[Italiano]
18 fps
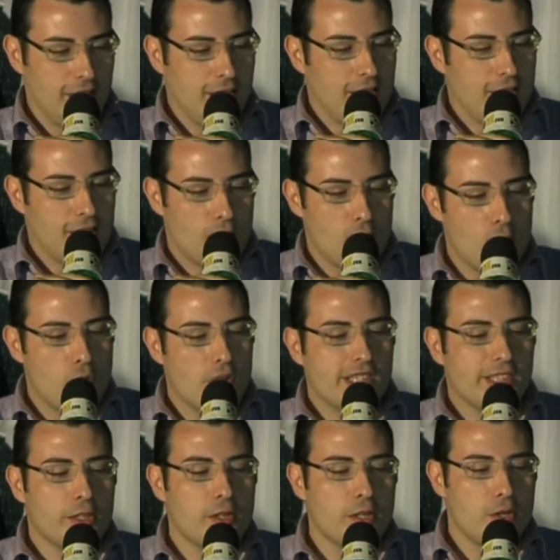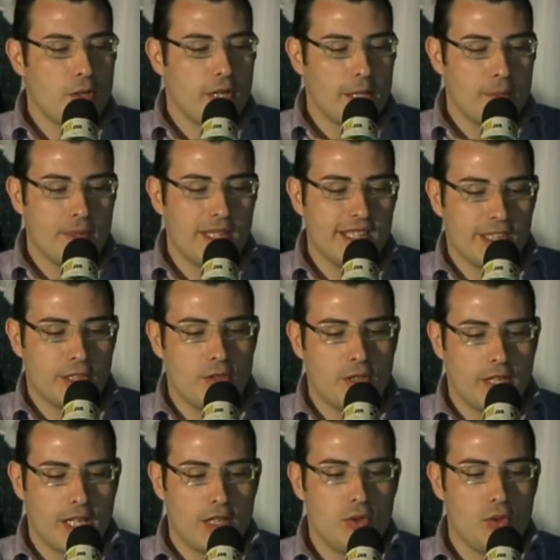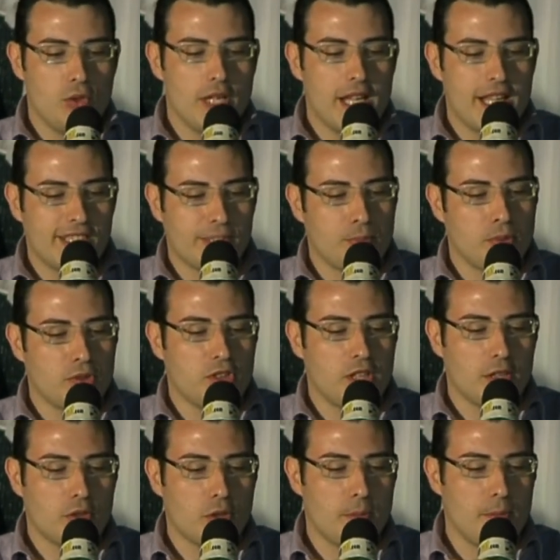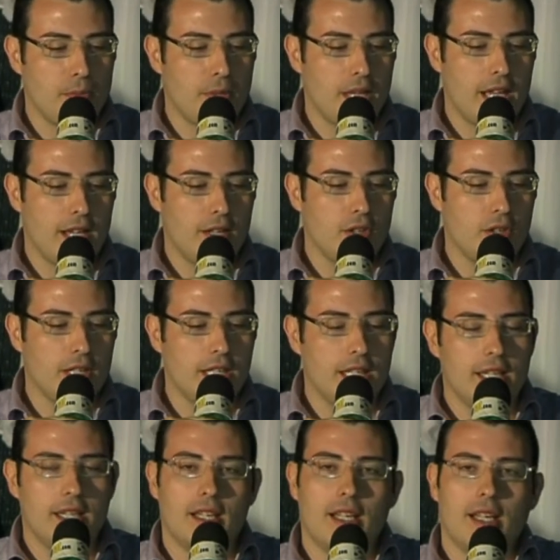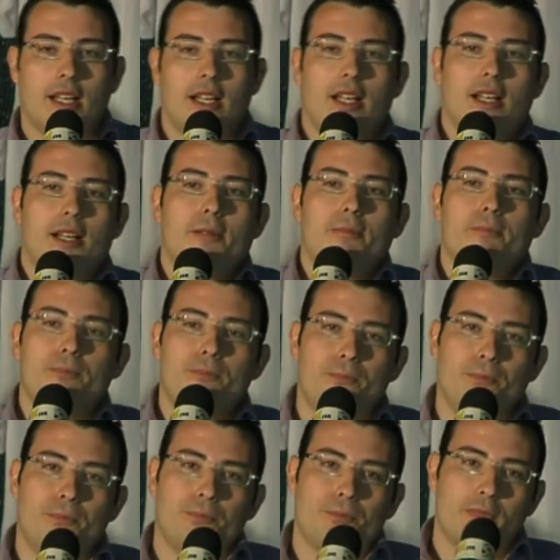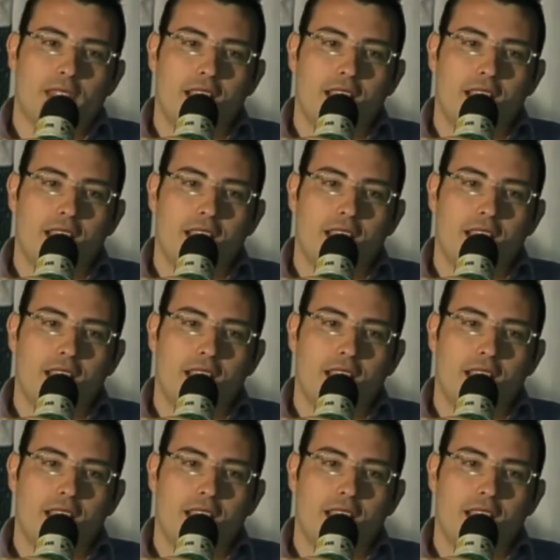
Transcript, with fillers: Con questo io capisco che lui ha sposato in pieno il, um,